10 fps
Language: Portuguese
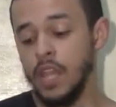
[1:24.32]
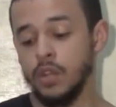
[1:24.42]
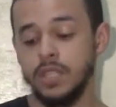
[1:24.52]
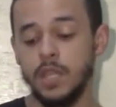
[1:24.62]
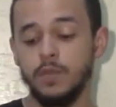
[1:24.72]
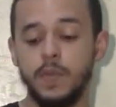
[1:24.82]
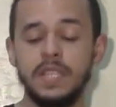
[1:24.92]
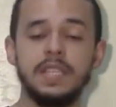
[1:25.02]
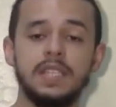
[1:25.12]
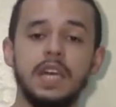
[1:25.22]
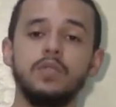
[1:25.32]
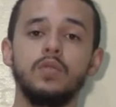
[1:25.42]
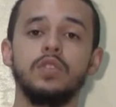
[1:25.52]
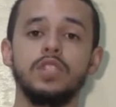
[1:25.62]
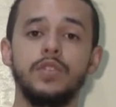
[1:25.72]
e nós estamos
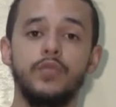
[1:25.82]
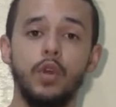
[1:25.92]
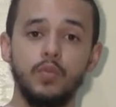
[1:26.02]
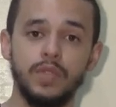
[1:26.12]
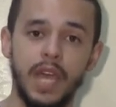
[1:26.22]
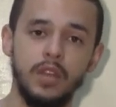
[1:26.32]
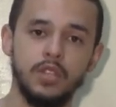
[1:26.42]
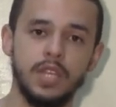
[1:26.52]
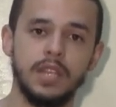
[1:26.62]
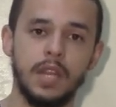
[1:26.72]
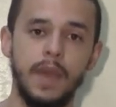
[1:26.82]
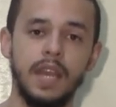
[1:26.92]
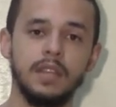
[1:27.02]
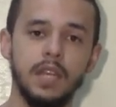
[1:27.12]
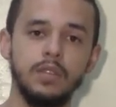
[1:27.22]
precisando de voluntários que
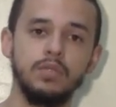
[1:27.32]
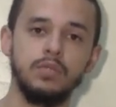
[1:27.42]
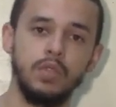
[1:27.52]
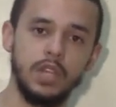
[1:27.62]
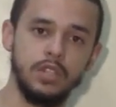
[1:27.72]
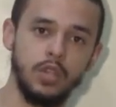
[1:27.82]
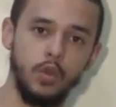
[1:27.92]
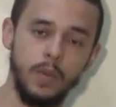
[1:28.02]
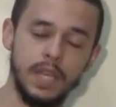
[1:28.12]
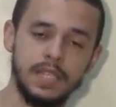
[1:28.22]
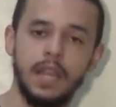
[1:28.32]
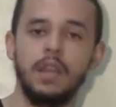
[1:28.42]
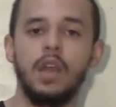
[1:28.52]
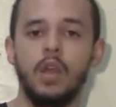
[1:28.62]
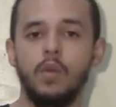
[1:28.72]
trabalhem tanto durante o
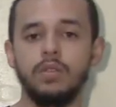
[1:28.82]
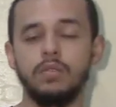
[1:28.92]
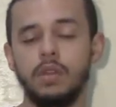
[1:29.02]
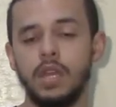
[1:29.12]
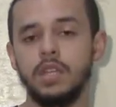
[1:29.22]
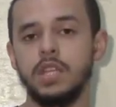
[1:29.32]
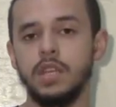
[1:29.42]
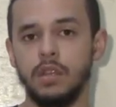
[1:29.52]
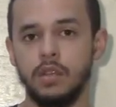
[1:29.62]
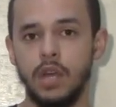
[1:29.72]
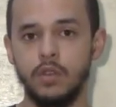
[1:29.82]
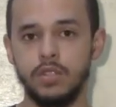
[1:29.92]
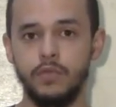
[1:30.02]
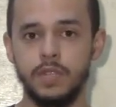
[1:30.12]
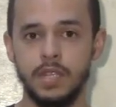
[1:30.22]
bazar quanto durante
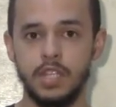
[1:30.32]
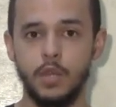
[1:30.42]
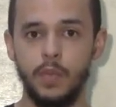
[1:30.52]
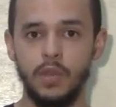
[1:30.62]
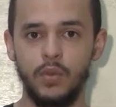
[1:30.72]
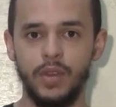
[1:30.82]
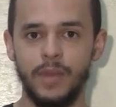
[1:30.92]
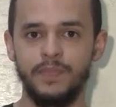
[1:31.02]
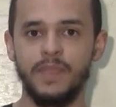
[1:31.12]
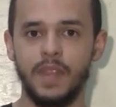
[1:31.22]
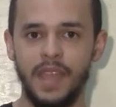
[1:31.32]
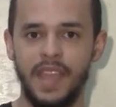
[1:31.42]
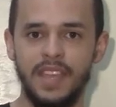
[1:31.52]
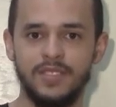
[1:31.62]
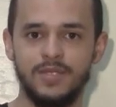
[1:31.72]
as oficinas de pintura.
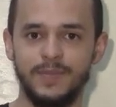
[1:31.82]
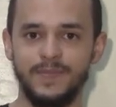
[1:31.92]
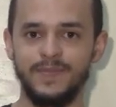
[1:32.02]
É isso.